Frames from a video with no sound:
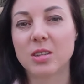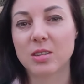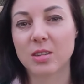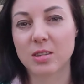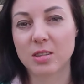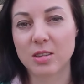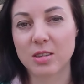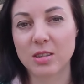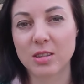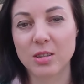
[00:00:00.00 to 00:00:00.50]

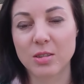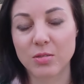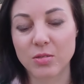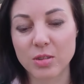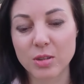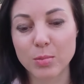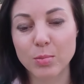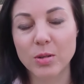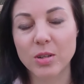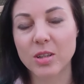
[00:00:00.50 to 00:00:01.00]
этот их
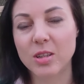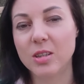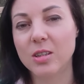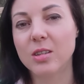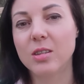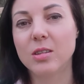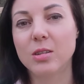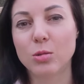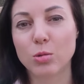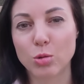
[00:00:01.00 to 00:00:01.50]
выбор, их
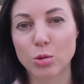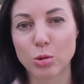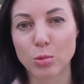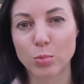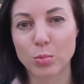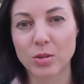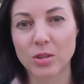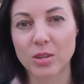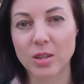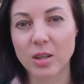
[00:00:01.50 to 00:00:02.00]

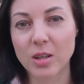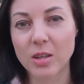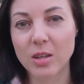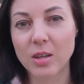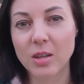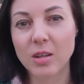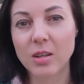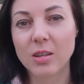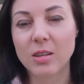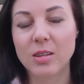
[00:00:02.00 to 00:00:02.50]
опыт.
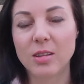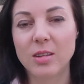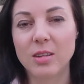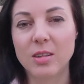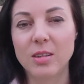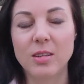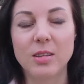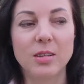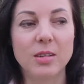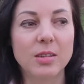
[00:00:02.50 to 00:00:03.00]

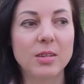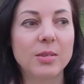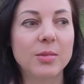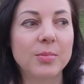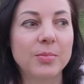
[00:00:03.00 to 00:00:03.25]
И,